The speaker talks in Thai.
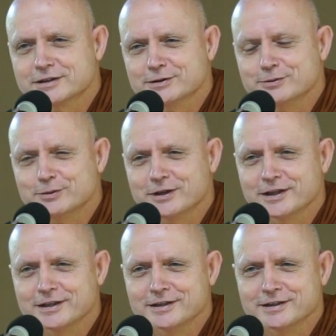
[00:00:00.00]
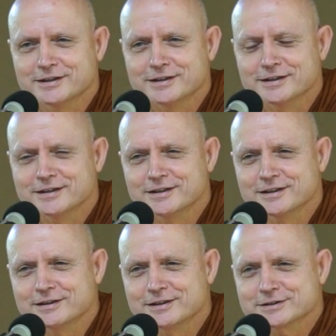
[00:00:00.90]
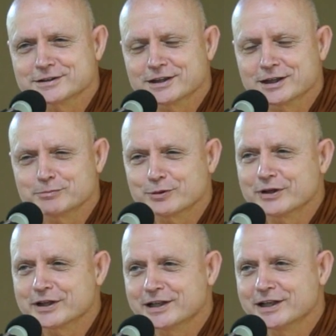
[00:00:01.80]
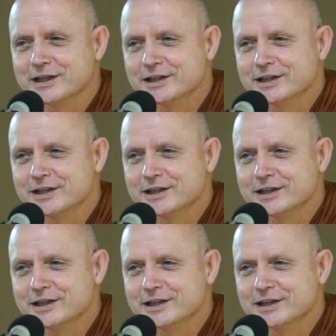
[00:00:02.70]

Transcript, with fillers: อยู่ในลักษณะปล่อยไก